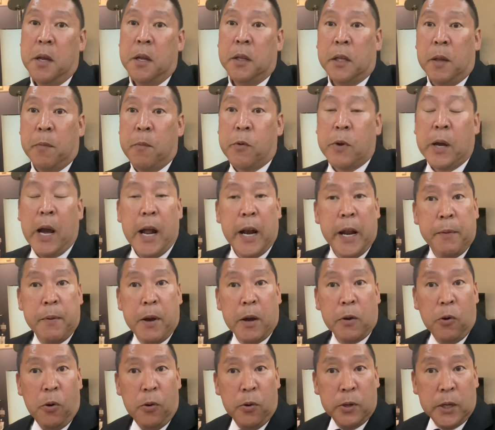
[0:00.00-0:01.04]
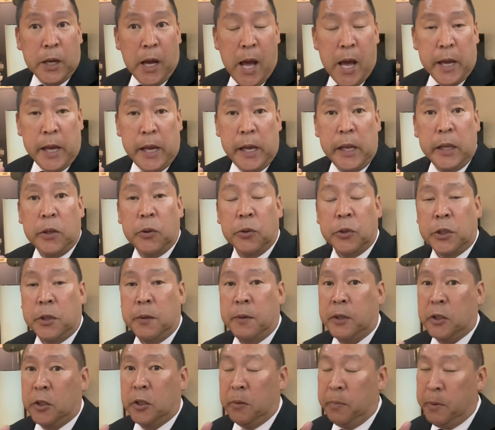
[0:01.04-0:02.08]
でも彼は国会議員として
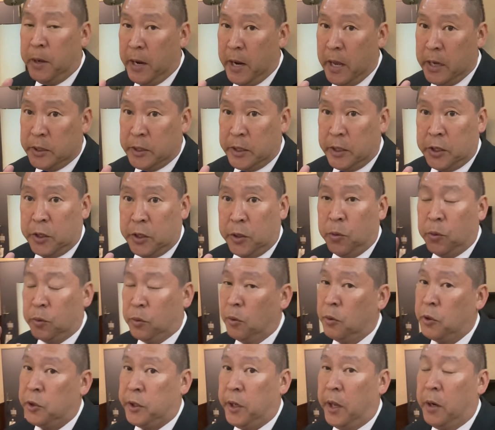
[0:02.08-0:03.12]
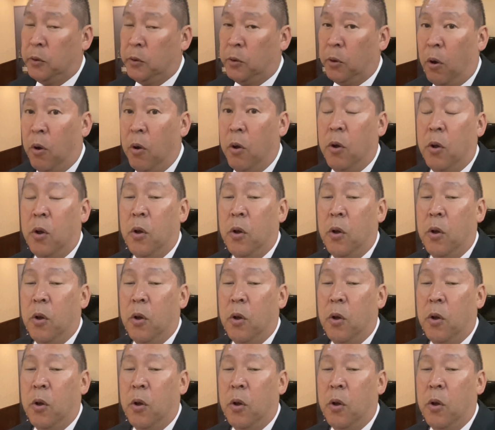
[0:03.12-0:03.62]
は素晴らしい仕事をしてると。